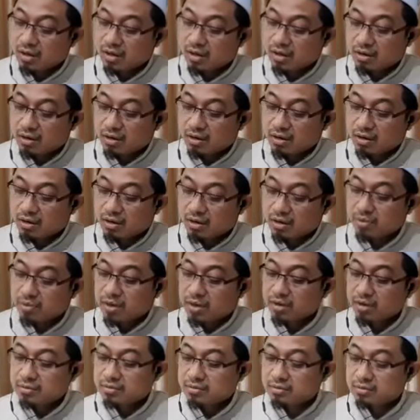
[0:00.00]
al
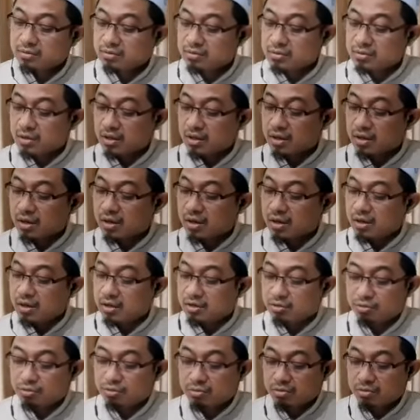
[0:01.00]
jumah nah, ya, ayat
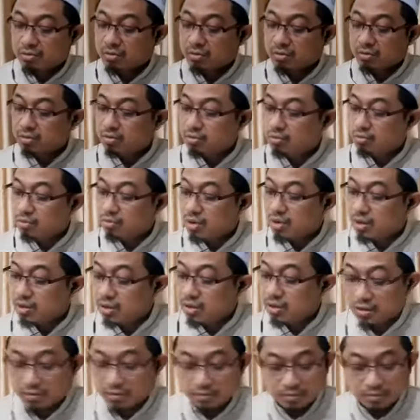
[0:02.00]
2
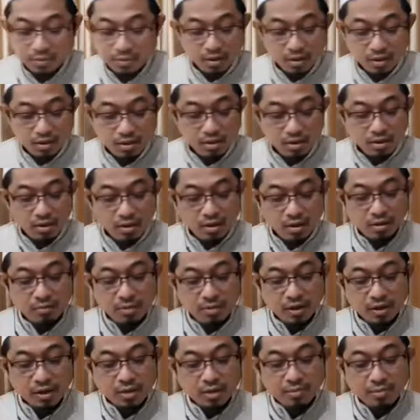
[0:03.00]
ini, nah,
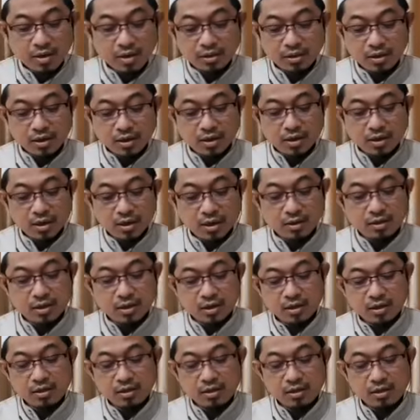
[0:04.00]
mereka mengatakan di
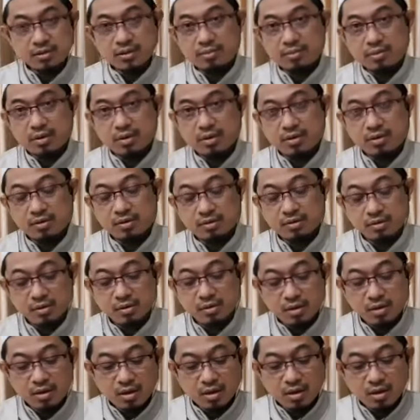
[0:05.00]
antaranya siapa?
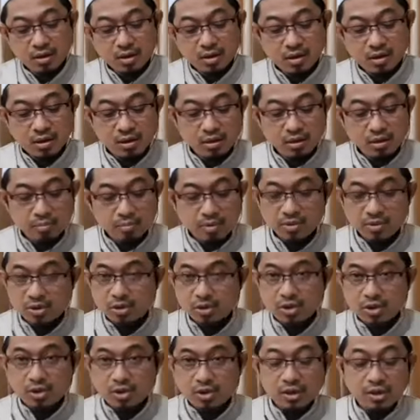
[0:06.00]
Uh, lima
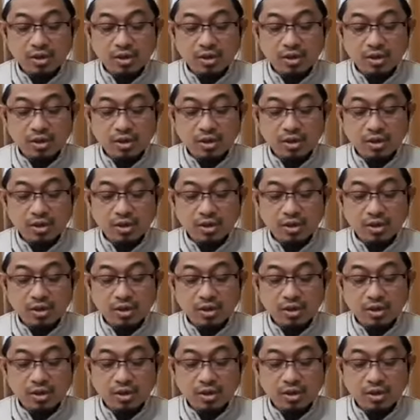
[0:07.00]
asy